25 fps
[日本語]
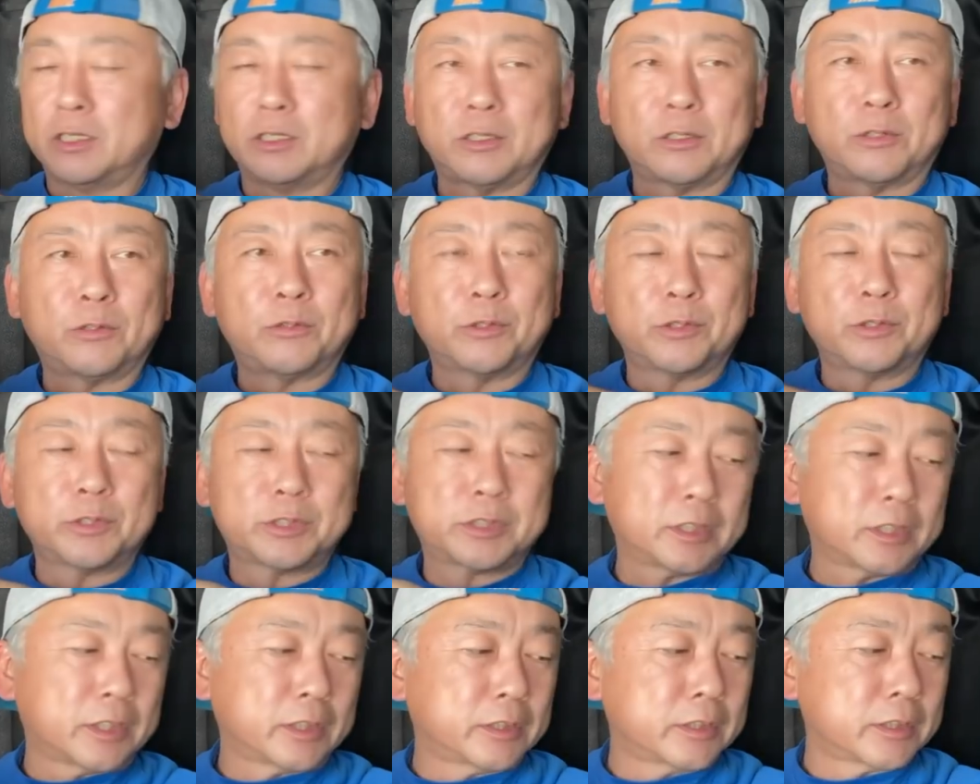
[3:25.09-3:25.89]
えー、方
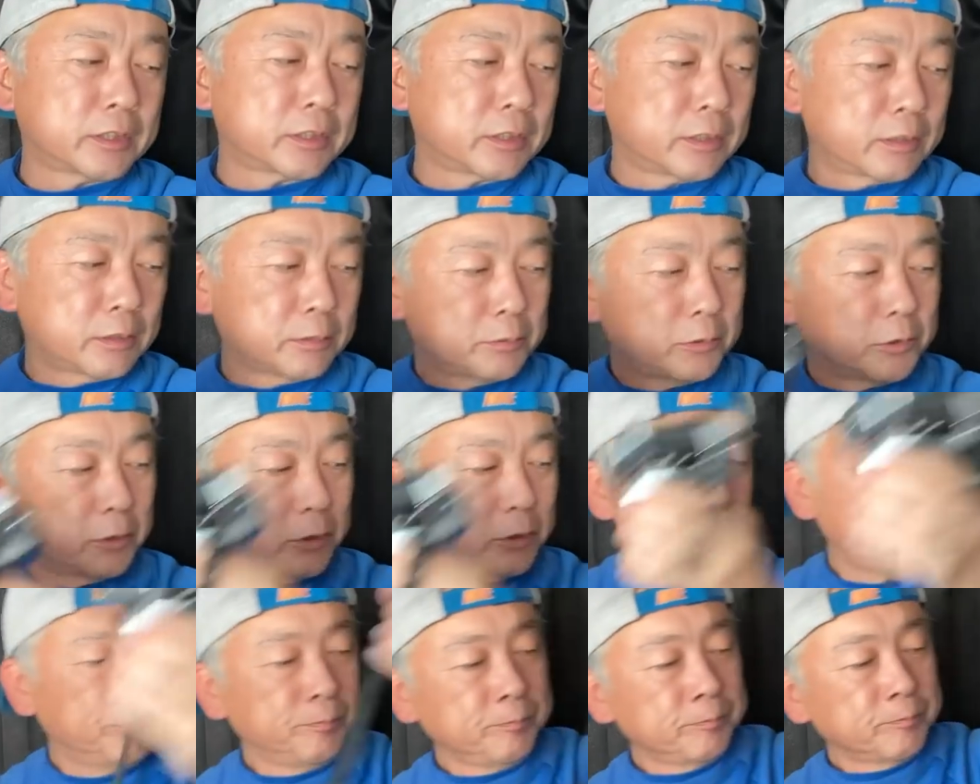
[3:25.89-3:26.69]
式なんですけども、
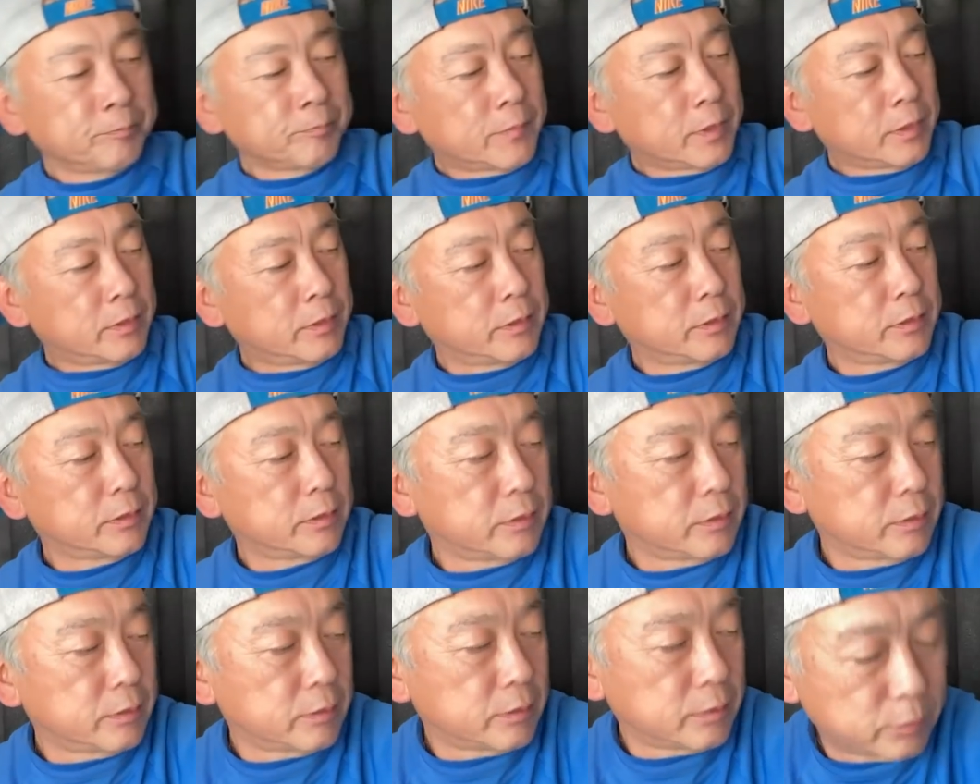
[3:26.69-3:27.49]

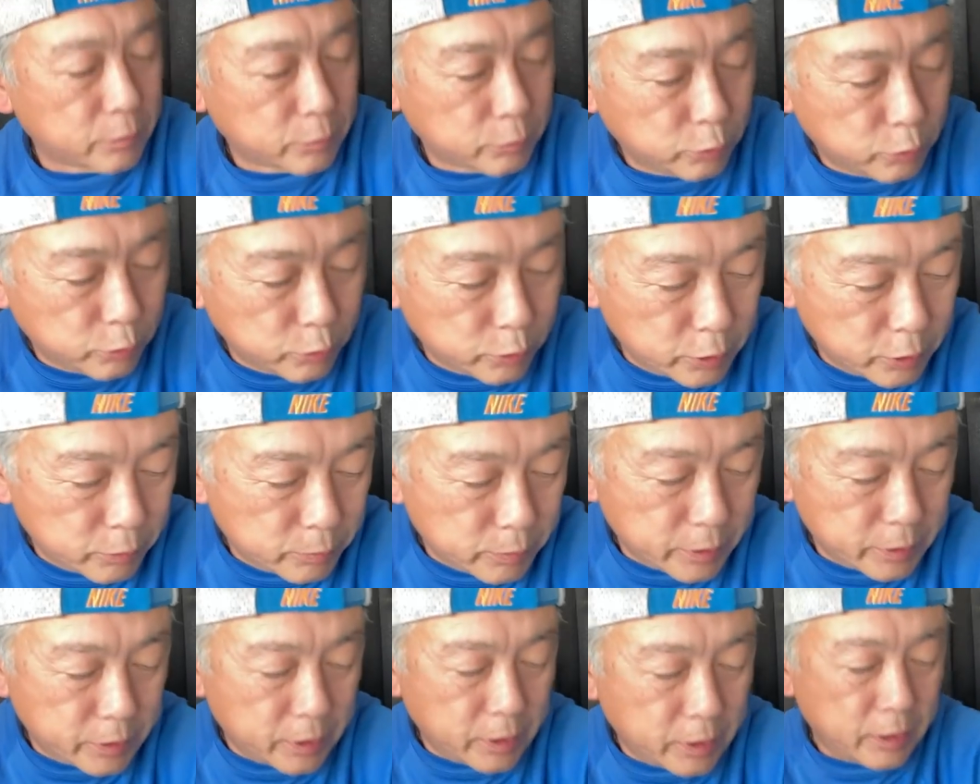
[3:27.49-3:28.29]
えー、これ
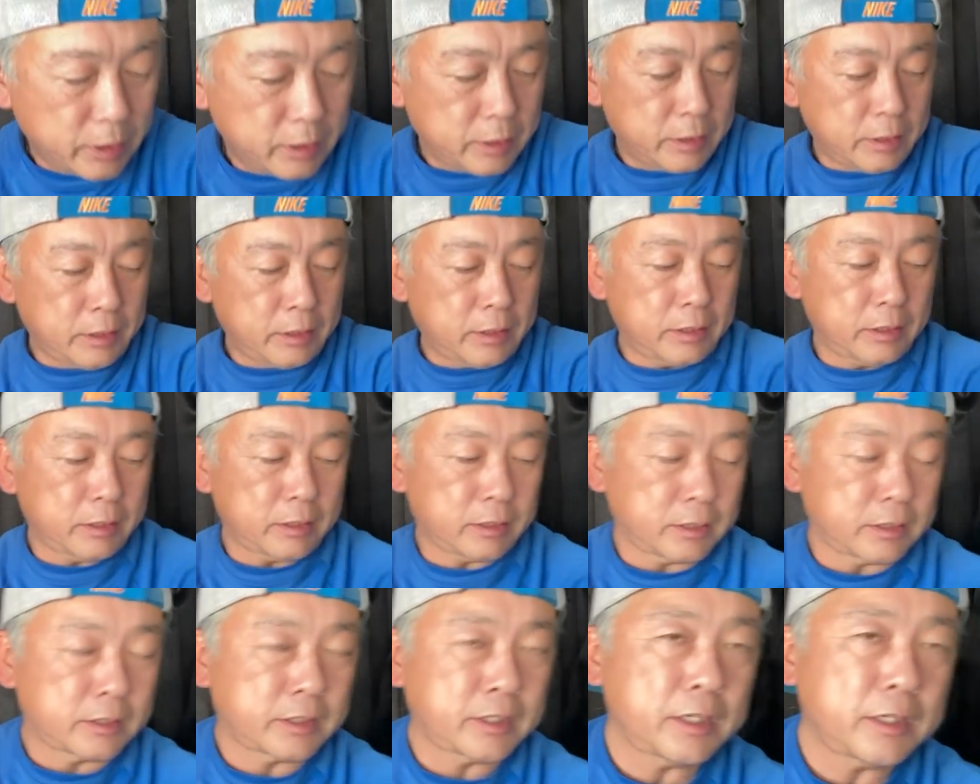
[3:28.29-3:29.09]
はね、
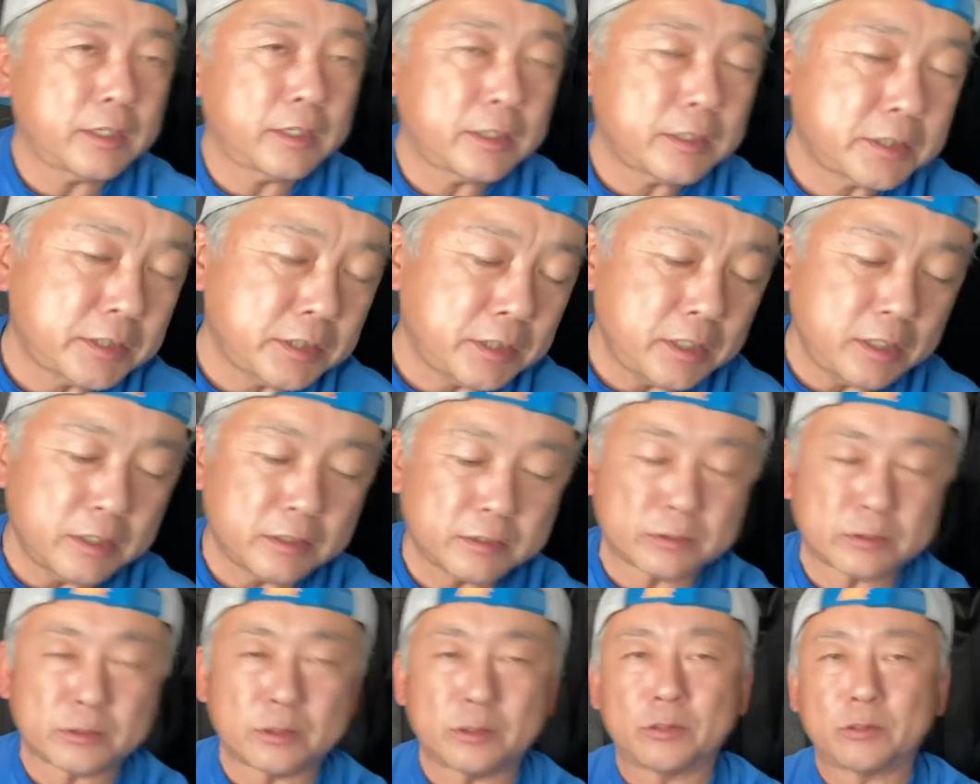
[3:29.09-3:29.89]
えー、K
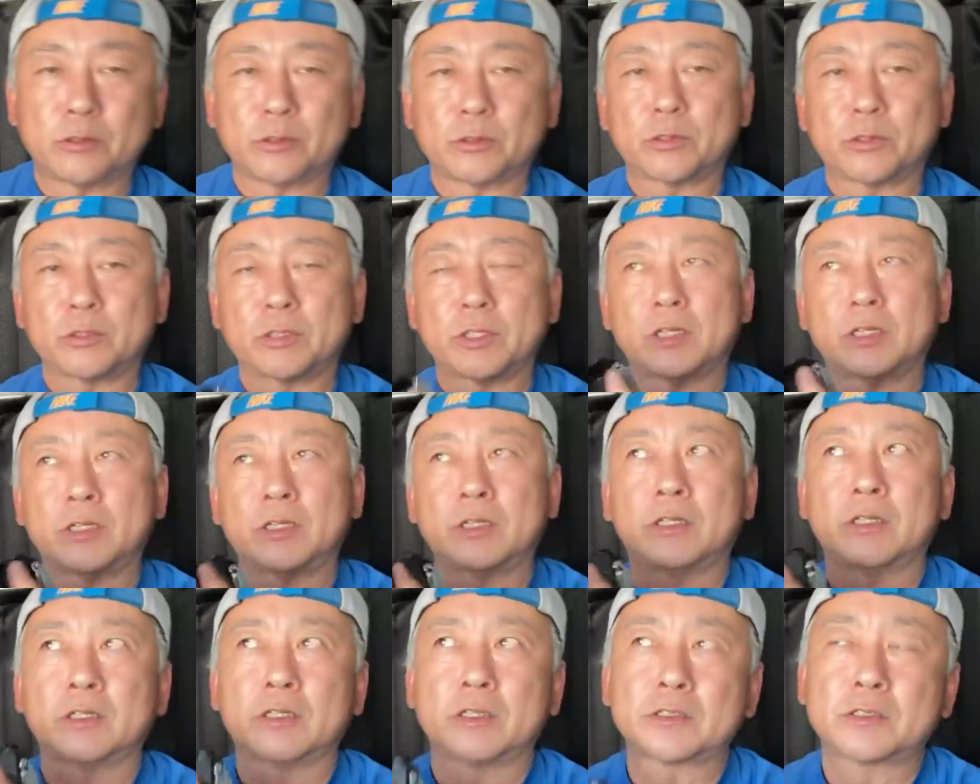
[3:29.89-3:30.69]
シリーズということで、
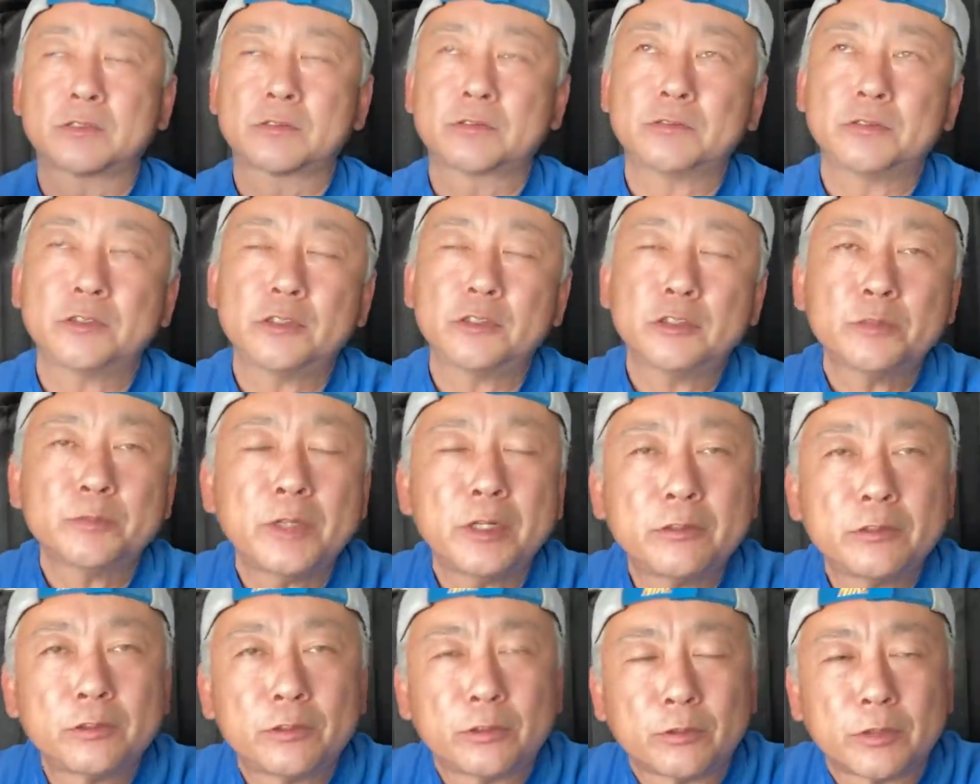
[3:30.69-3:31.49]
えー、
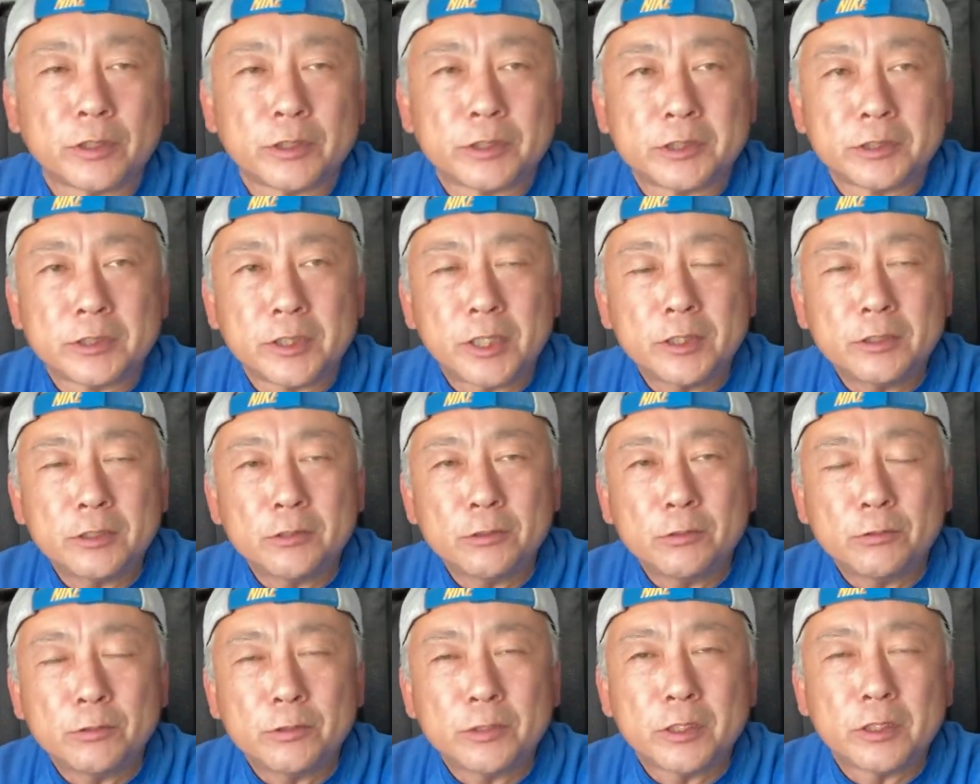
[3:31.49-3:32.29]
スクリューマウントが時代
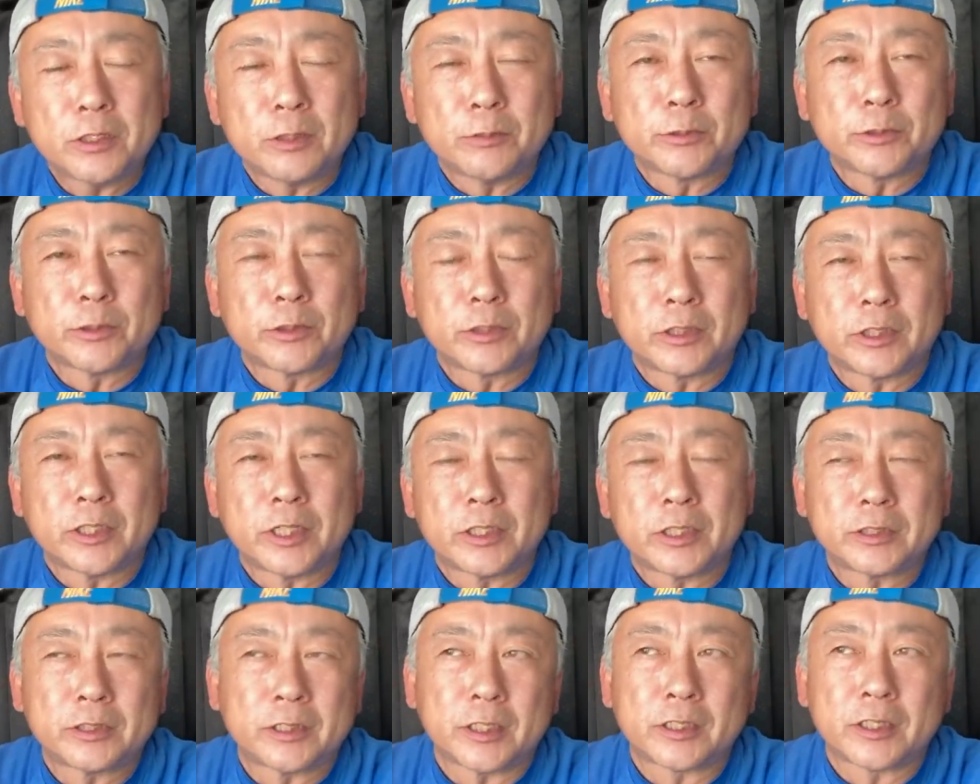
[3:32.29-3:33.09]
遅れなものに
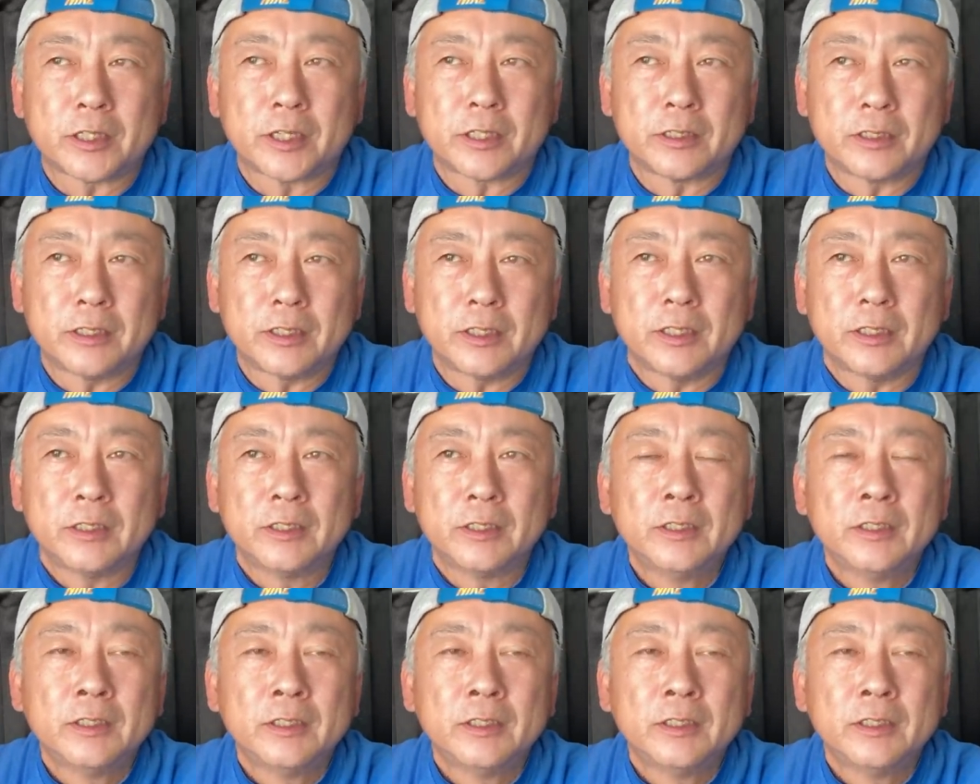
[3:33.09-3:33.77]
なってきたんで、